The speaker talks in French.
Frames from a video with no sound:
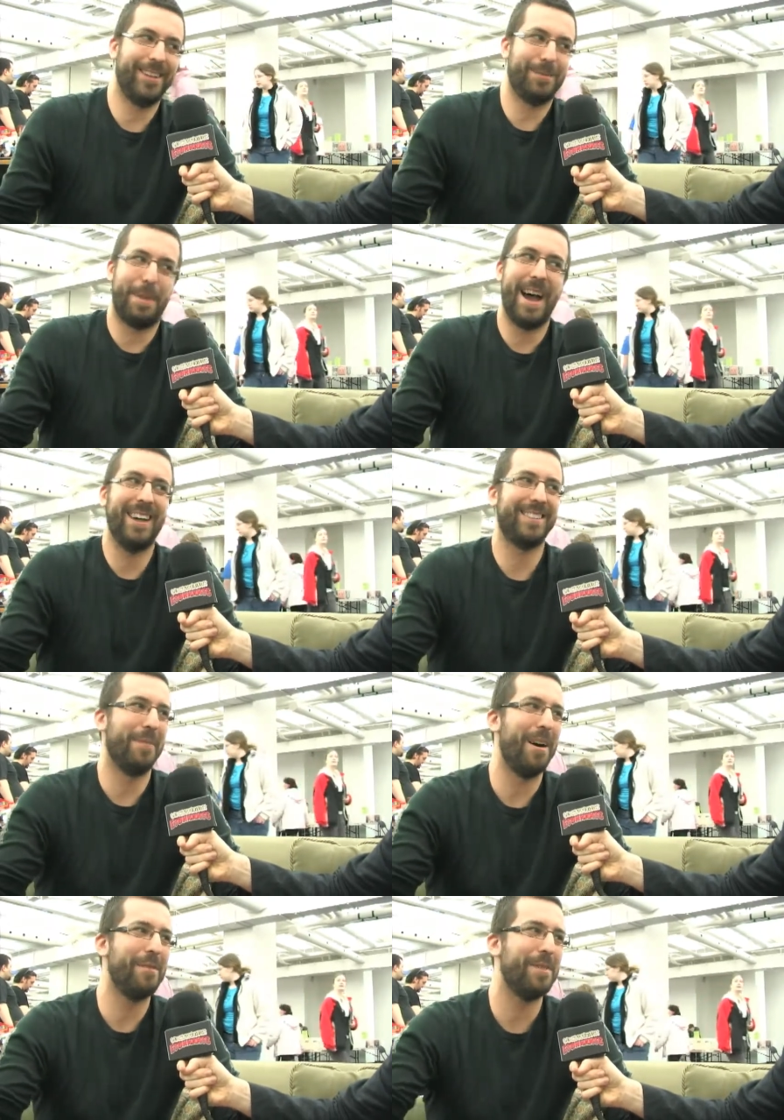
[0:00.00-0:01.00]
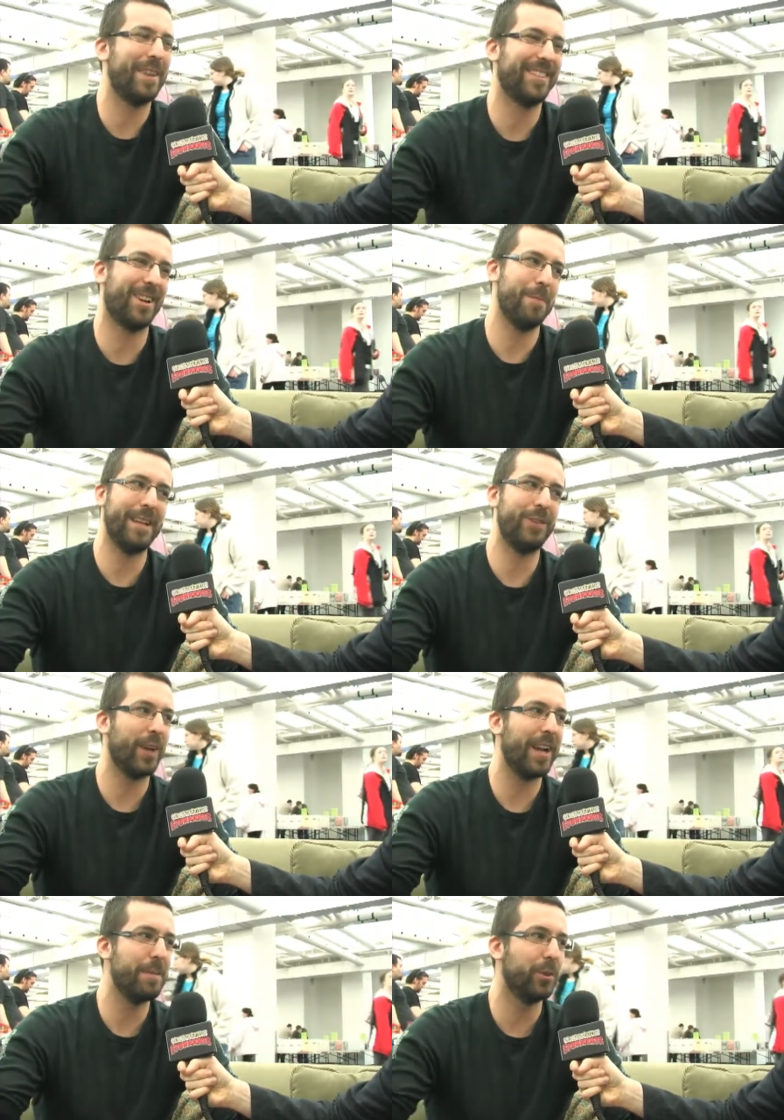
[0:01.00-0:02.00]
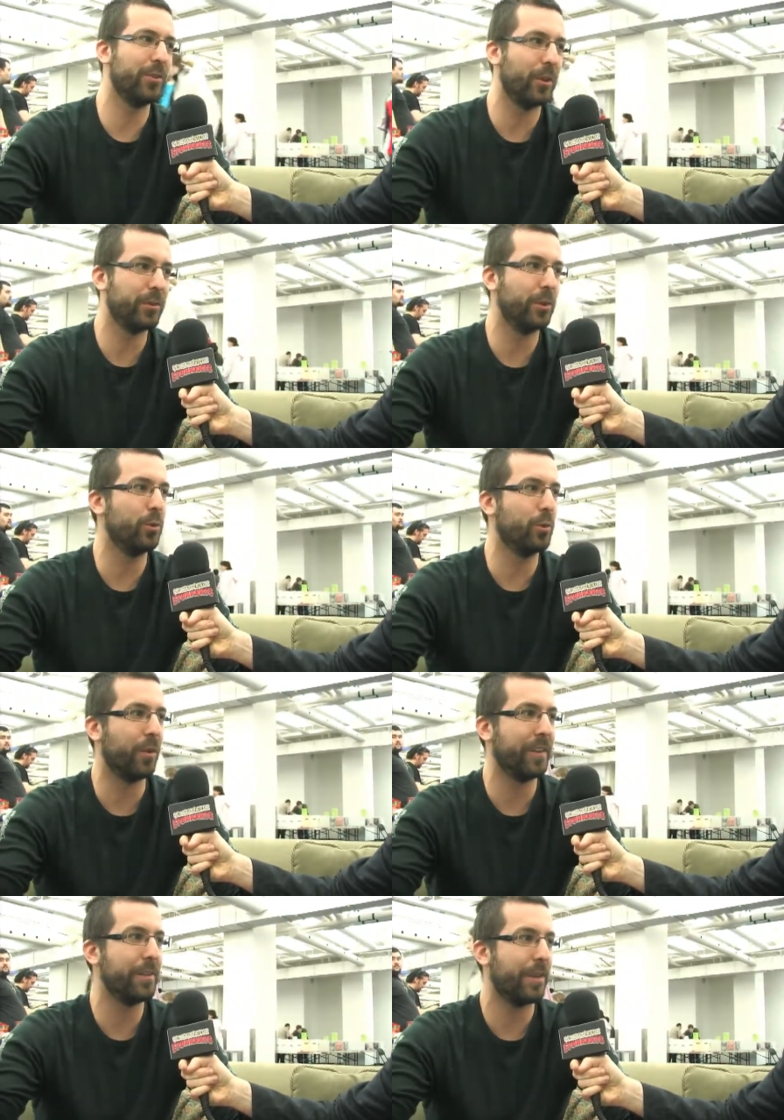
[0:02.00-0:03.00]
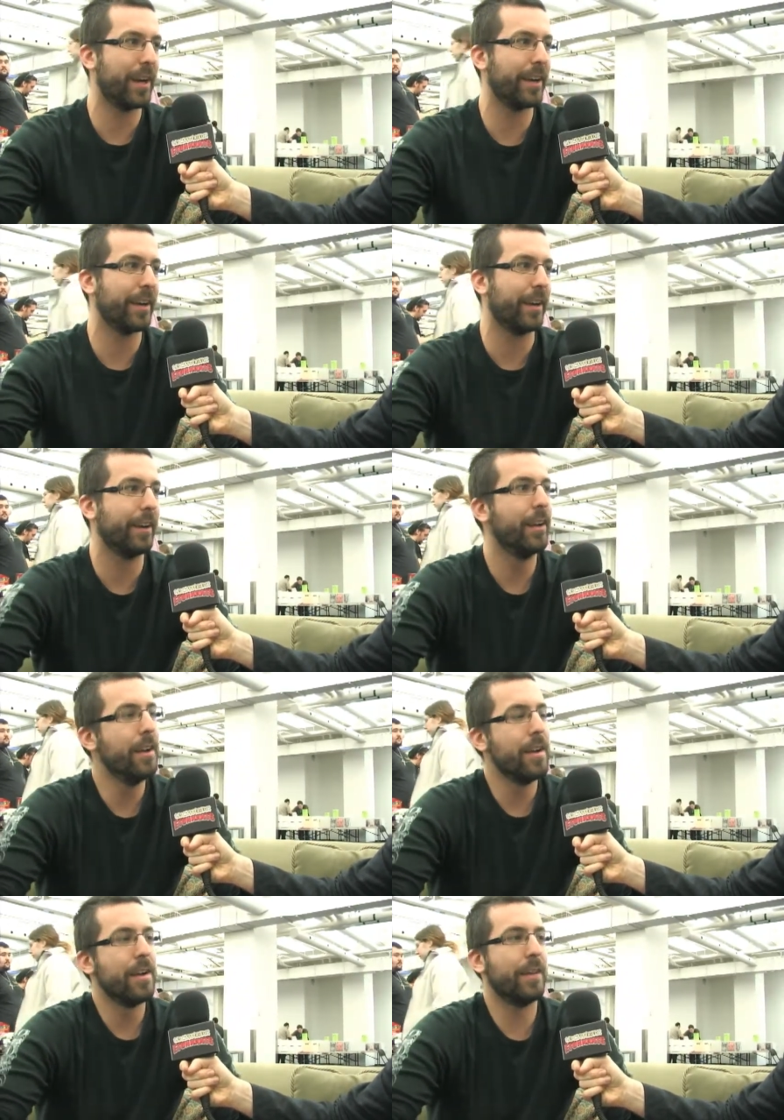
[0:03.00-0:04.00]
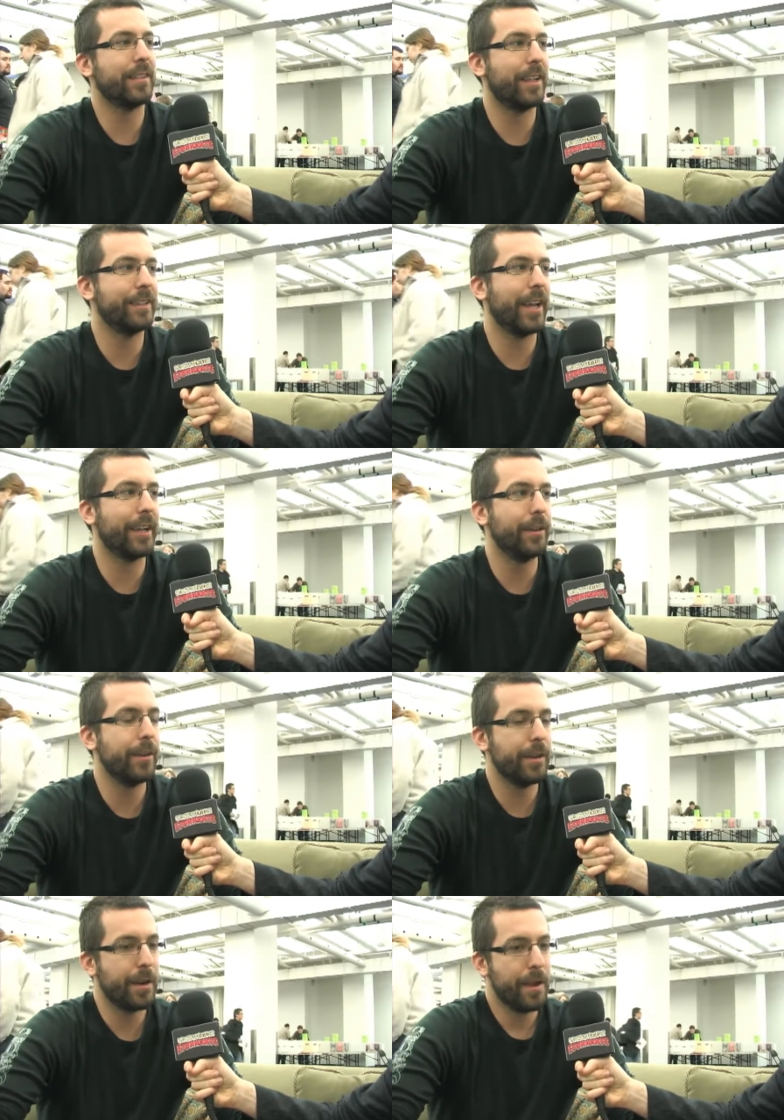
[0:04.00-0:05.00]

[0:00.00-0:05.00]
Spasme, en fait. Fait que c'était comme naturel pour nous autres de nous tourner vers, euh, vers cette gang-là.